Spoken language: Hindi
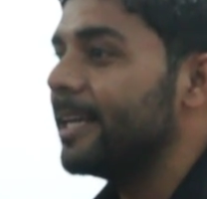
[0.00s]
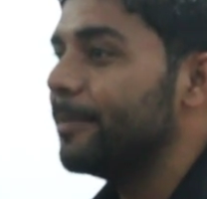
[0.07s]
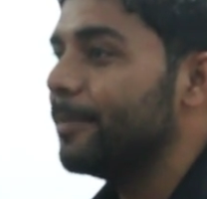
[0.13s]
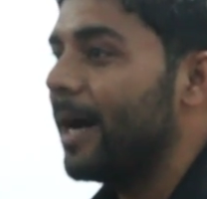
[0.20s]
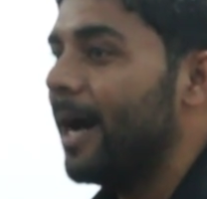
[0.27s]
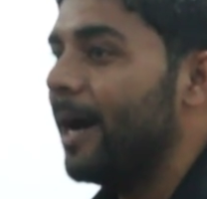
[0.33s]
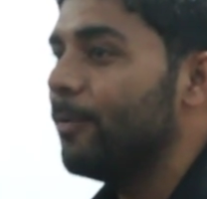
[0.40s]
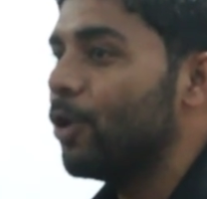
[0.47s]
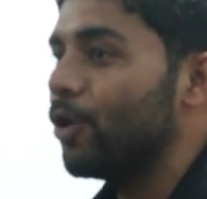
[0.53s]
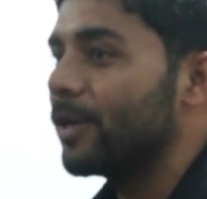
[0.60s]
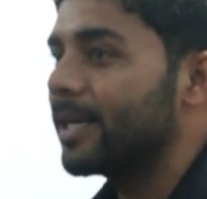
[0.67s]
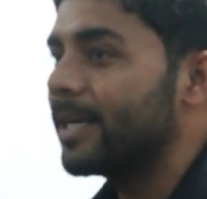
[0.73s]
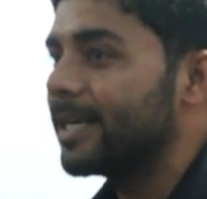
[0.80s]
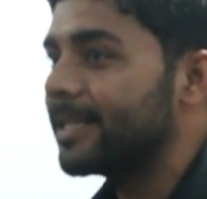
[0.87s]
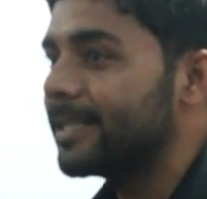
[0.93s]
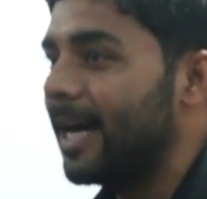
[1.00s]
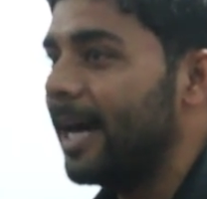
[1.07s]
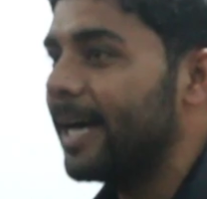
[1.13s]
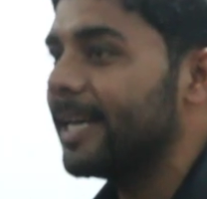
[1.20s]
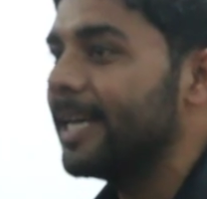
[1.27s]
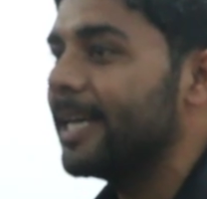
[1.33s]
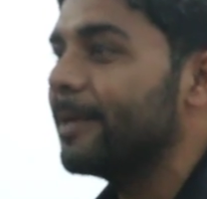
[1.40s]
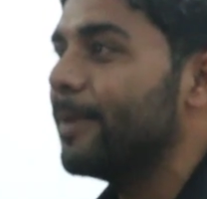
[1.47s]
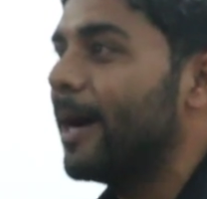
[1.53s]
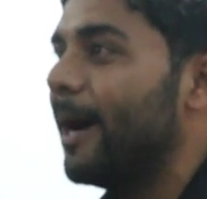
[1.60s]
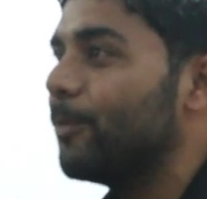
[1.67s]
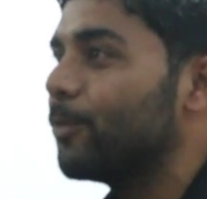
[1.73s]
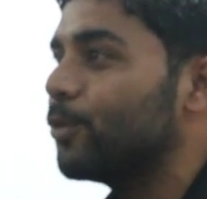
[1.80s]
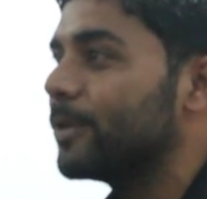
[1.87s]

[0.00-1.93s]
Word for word: इमाम और किरदार इमाम